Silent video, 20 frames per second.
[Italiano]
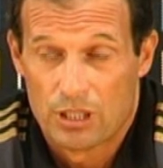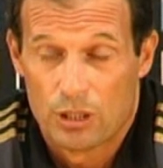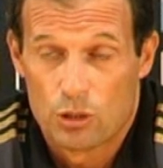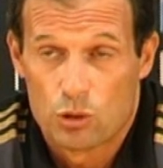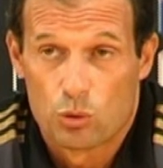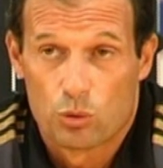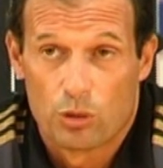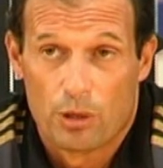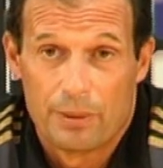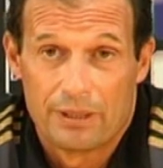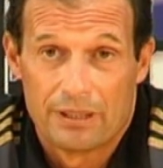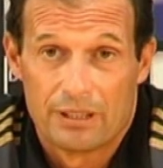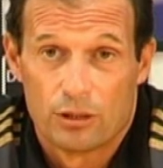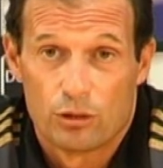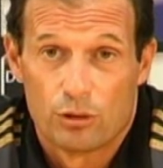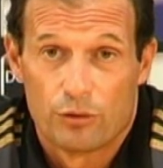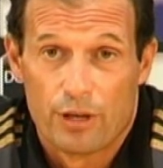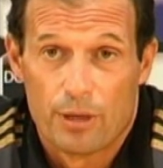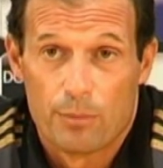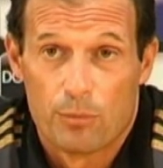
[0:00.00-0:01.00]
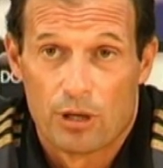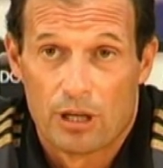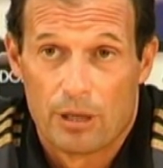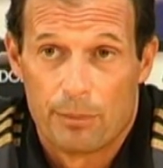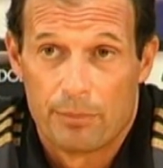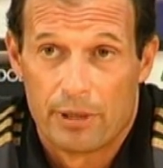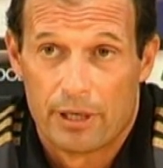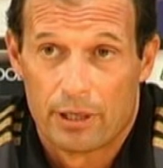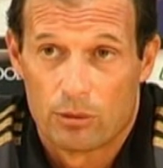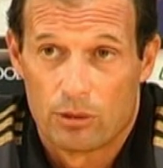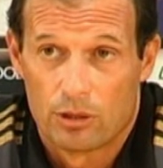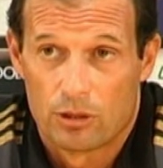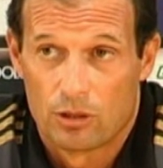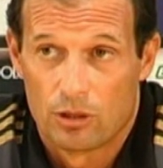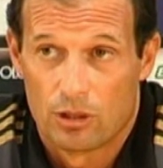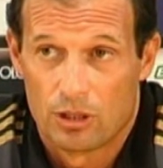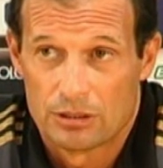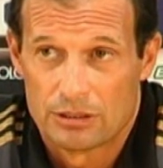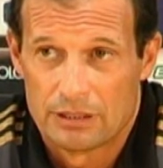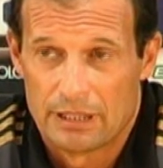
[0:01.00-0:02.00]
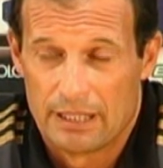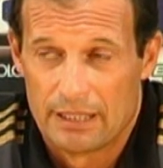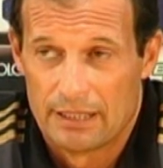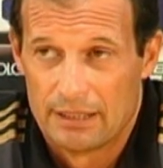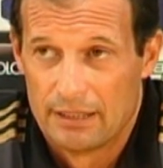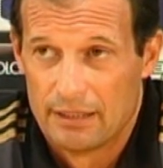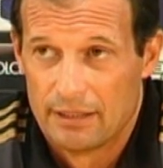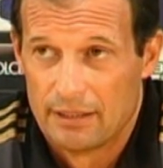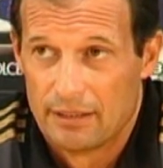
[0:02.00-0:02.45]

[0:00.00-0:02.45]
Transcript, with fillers: quest'anno sicuramente dovremmo cambiare qualcosa,